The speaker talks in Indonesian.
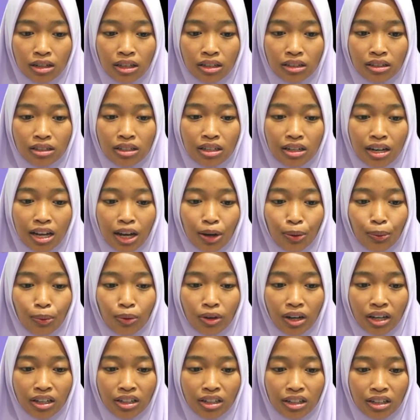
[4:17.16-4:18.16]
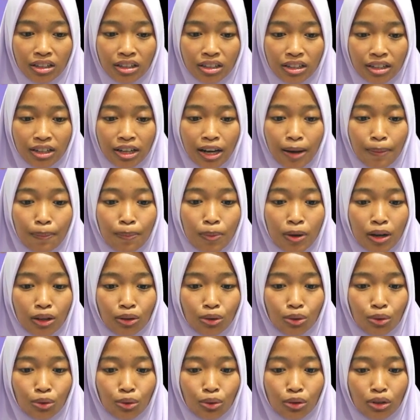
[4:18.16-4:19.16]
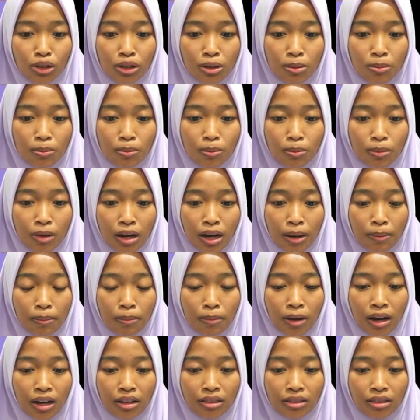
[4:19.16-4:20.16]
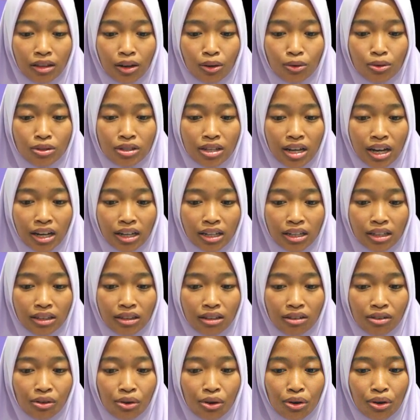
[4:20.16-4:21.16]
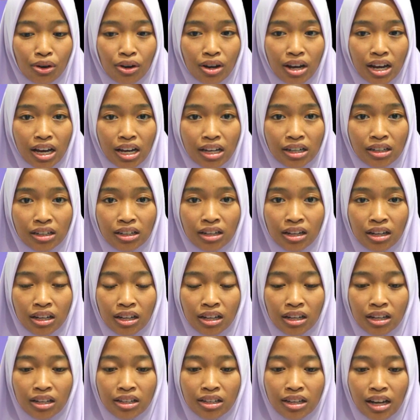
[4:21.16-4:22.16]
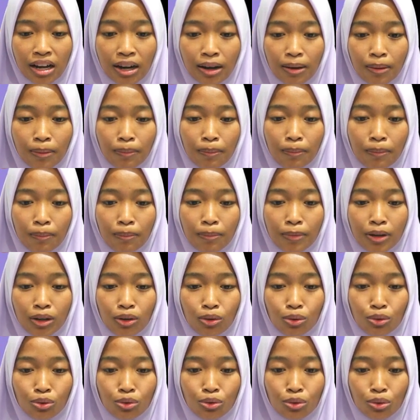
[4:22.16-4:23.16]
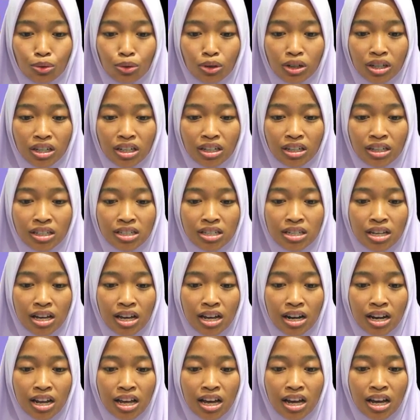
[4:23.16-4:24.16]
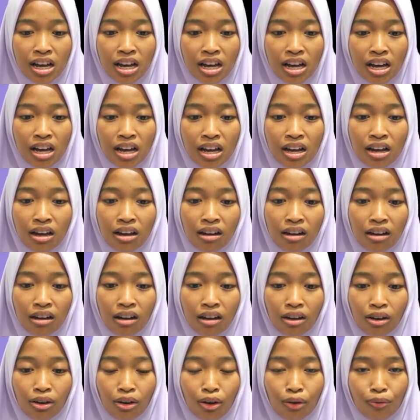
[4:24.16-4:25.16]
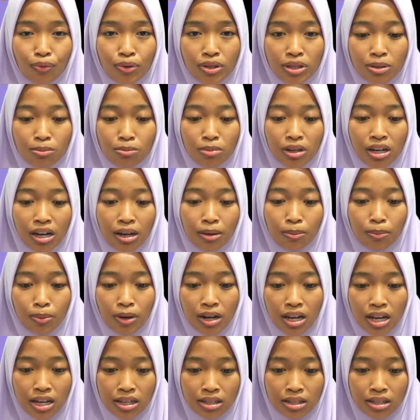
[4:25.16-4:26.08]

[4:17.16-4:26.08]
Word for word: ke, dilakukan ketika batuk, demam, atau sakit tenggorokan yang menuju ke gejala COVID-19.